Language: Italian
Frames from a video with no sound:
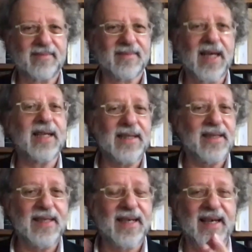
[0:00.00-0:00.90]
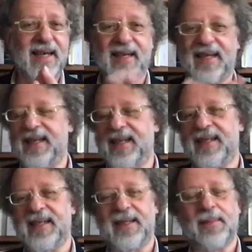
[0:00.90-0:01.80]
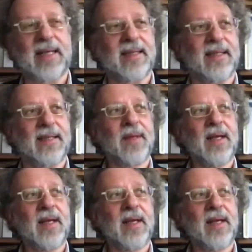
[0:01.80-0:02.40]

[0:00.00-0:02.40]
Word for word: critiche e, e, e, certo. dibattiti.